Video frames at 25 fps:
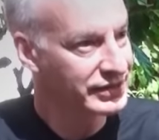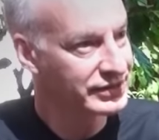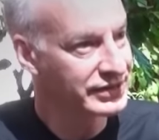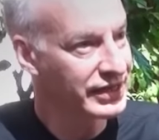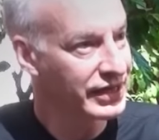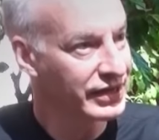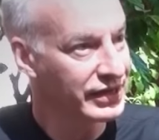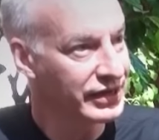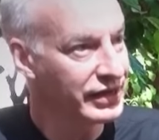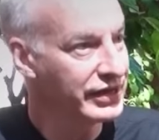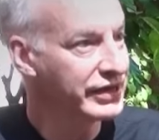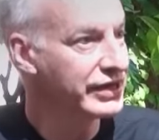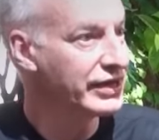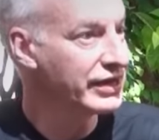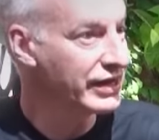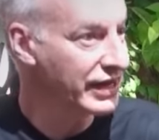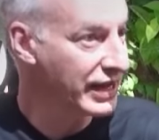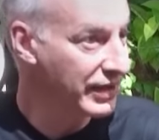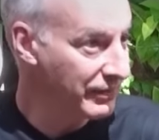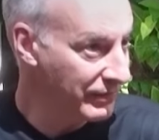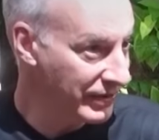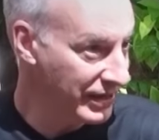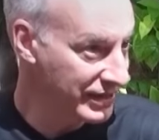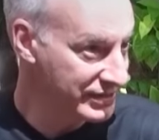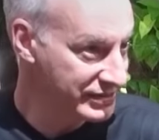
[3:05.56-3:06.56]
Stanley en
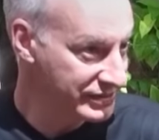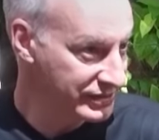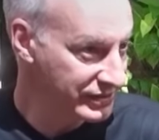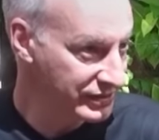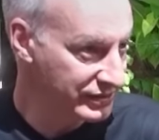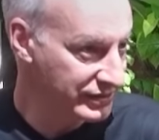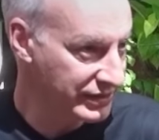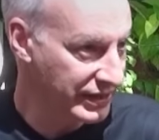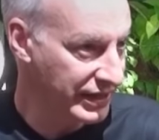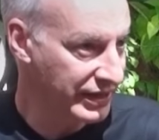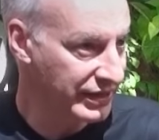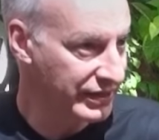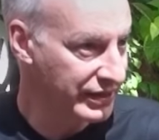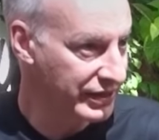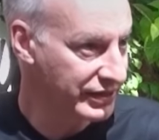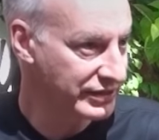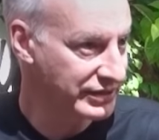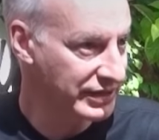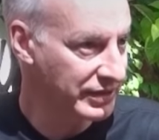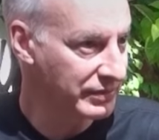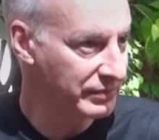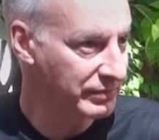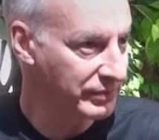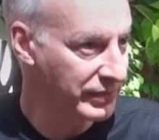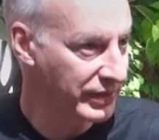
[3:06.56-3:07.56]
la base trae
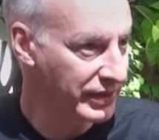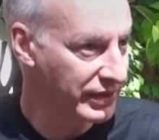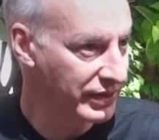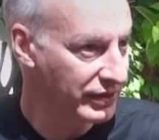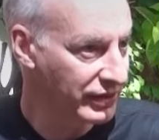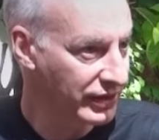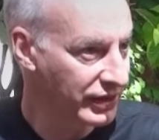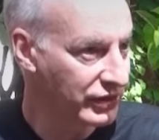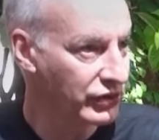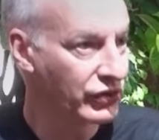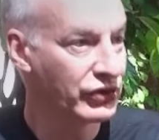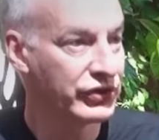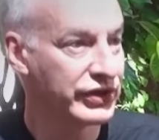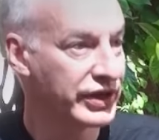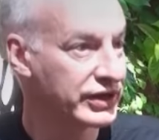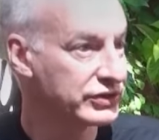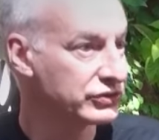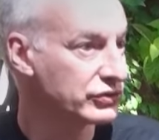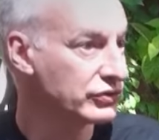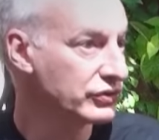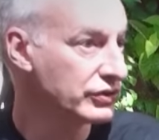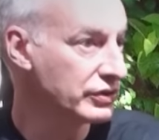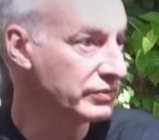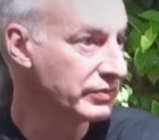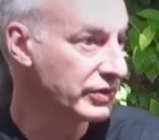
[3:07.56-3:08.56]
estampada los
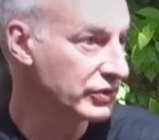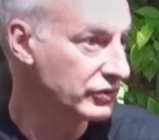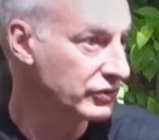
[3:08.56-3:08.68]
datos de